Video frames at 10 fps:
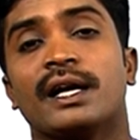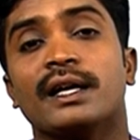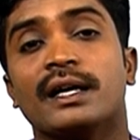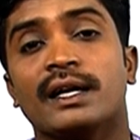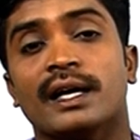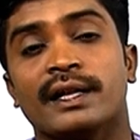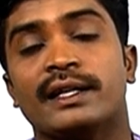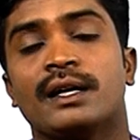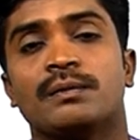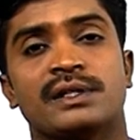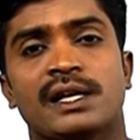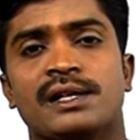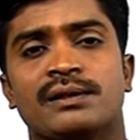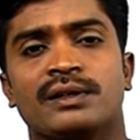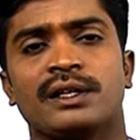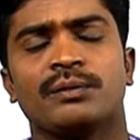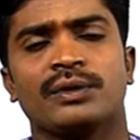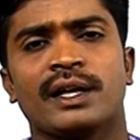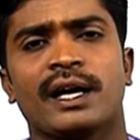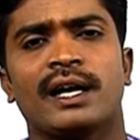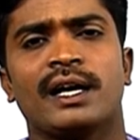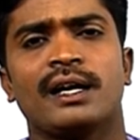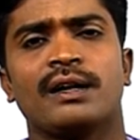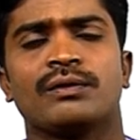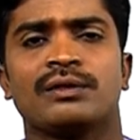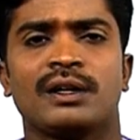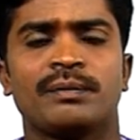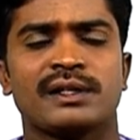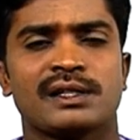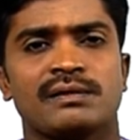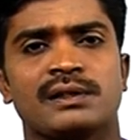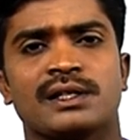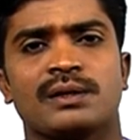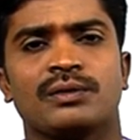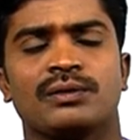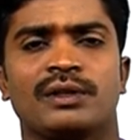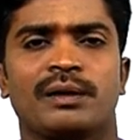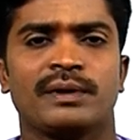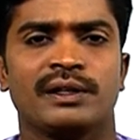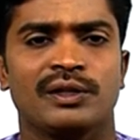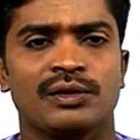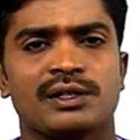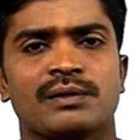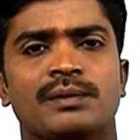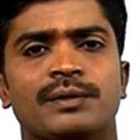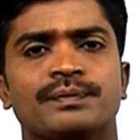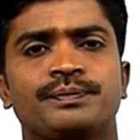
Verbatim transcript: ఈ అధ్యయనం చేయాల్సి ఉంటుంది ముఖ్యంగా వృద్ధాప్య సంవత్సరం వృద్ధాప్య దినోత్సవము